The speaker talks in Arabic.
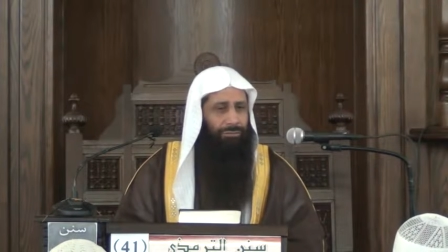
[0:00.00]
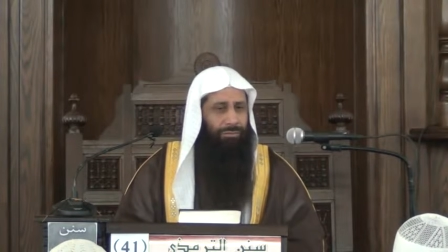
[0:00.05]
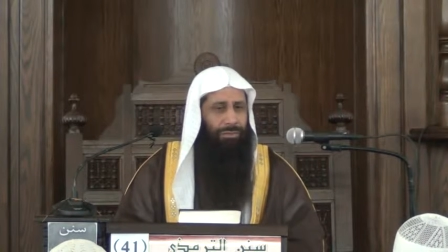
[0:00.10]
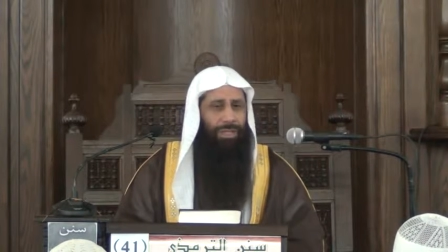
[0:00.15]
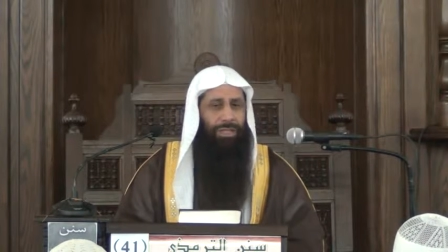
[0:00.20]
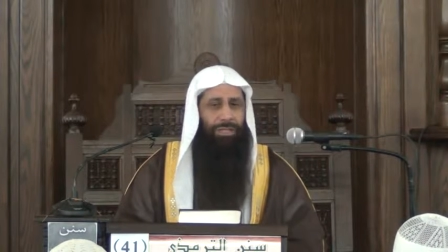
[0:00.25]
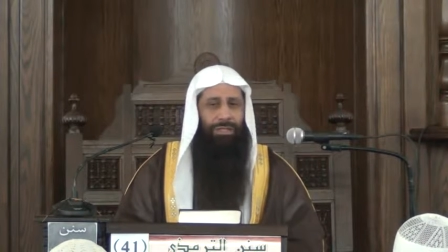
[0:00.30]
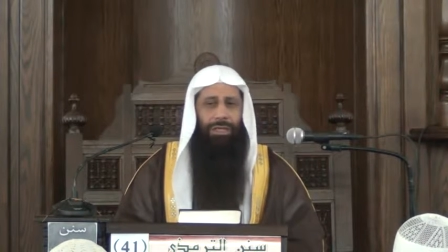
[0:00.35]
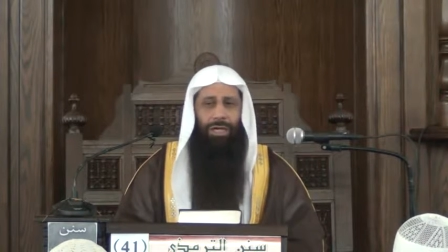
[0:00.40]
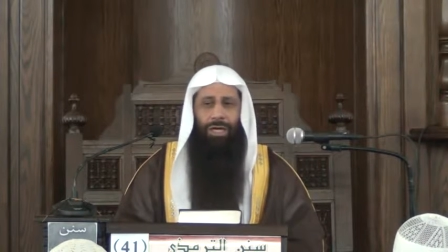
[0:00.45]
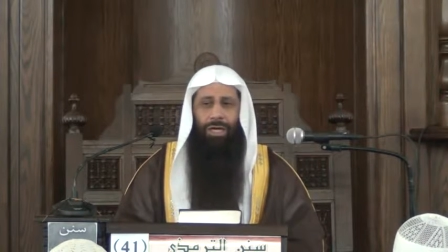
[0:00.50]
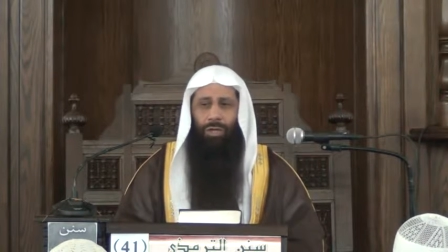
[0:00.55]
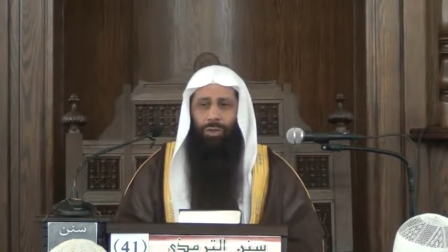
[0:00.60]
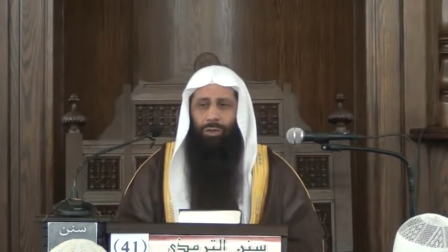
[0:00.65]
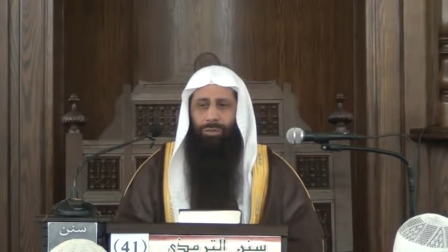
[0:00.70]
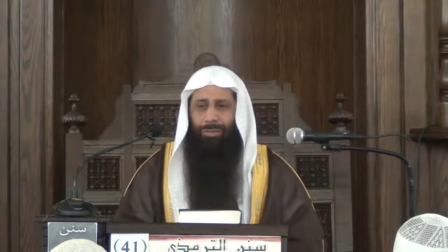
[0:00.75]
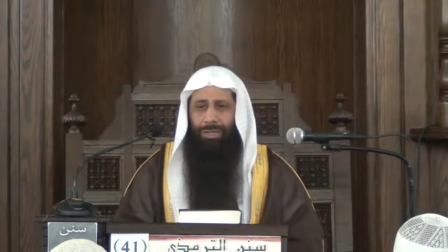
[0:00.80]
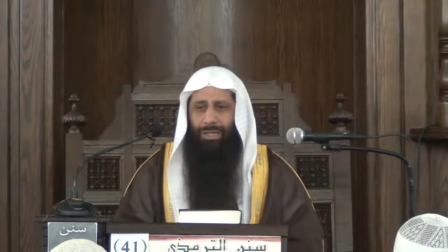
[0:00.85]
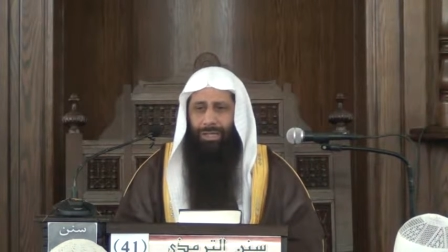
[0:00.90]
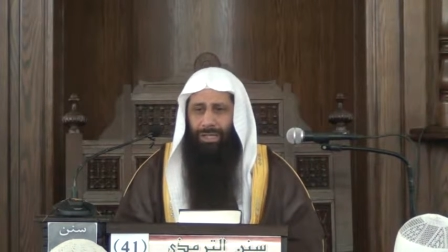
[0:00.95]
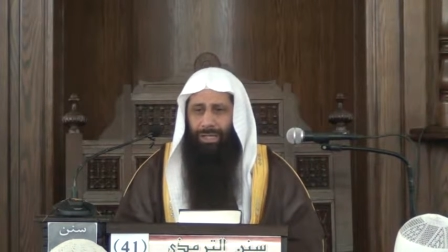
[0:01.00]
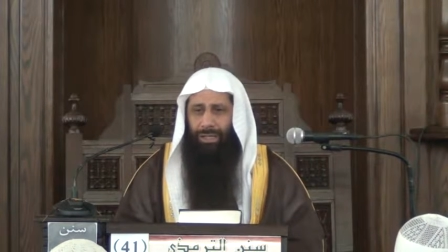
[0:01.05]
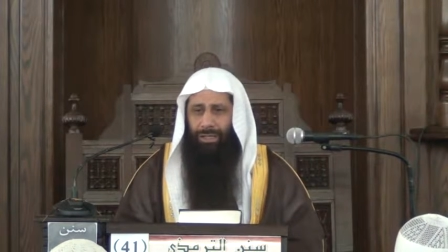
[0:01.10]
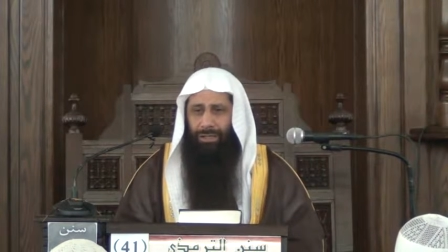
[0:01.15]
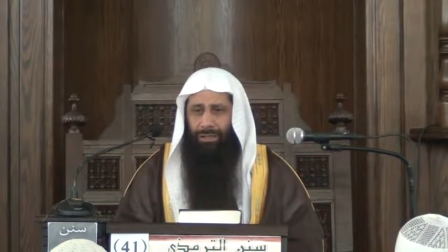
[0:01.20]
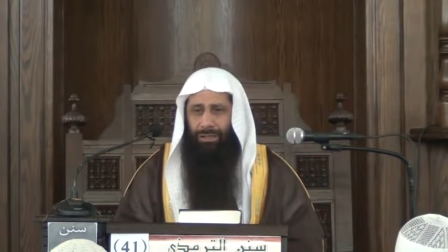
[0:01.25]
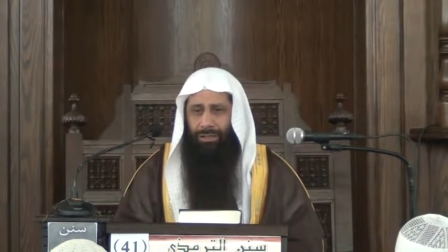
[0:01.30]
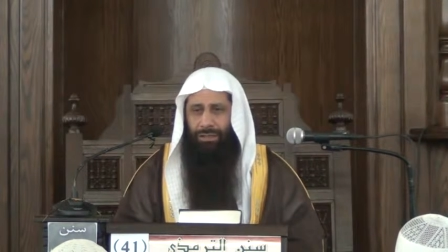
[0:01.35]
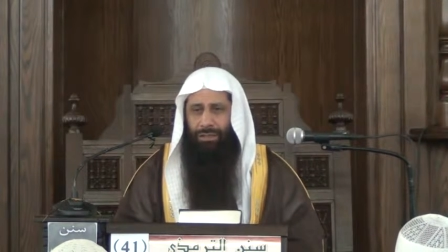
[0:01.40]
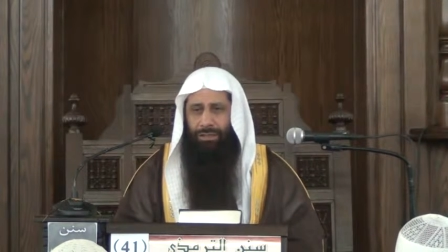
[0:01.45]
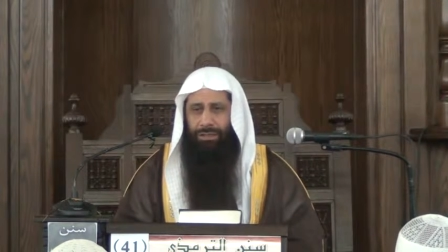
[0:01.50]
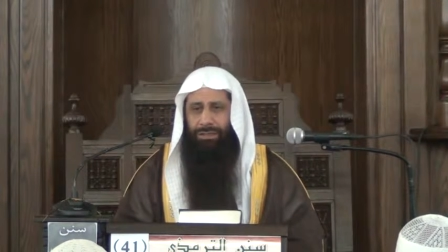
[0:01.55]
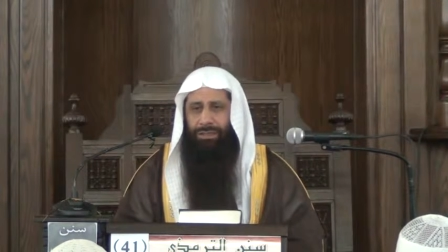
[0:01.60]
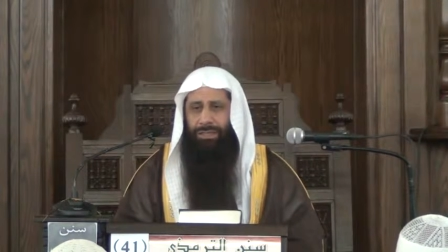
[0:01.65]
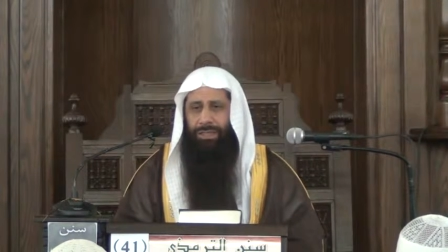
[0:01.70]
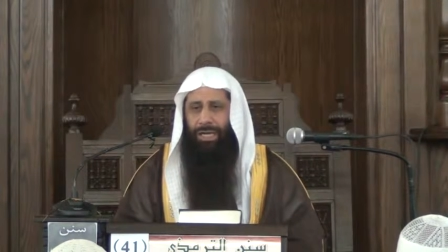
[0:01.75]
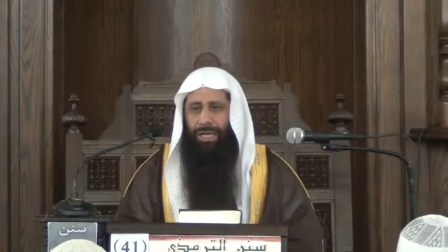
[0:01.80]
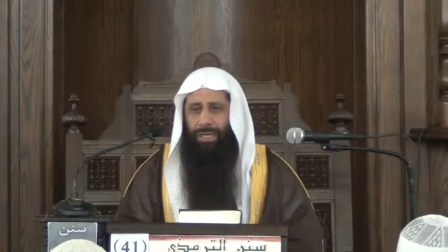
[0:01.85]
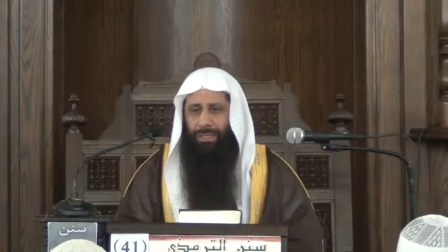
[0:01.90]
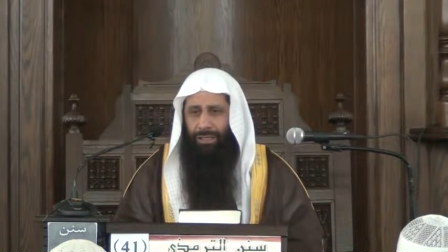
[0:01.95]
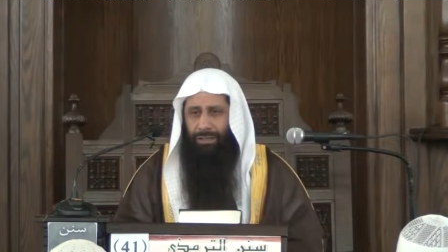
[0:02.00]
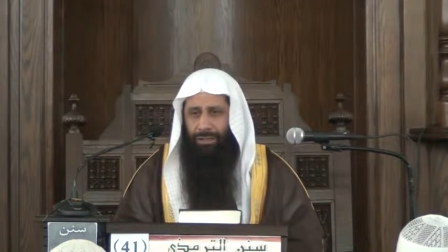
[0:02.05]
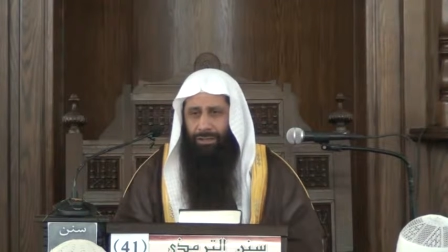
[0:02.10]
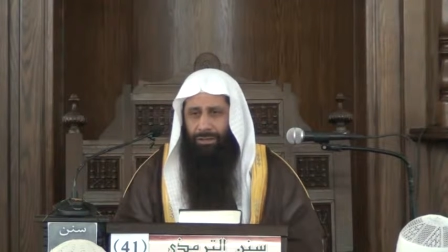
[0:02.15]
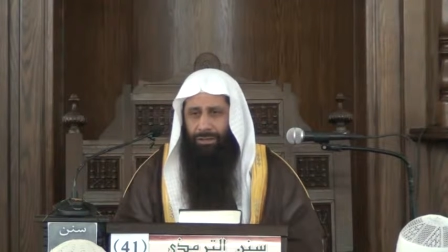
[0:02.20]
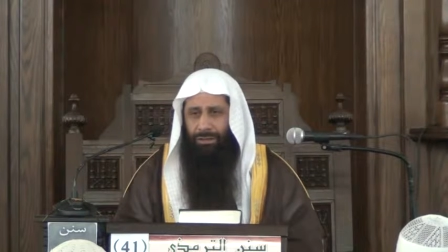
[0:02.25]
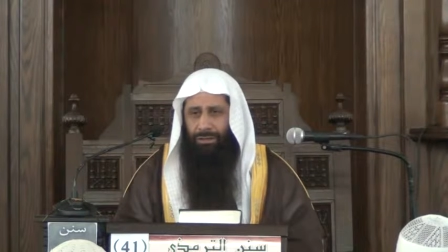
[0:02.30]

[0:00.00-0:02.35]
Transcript: بل التعارض معناه الزيادة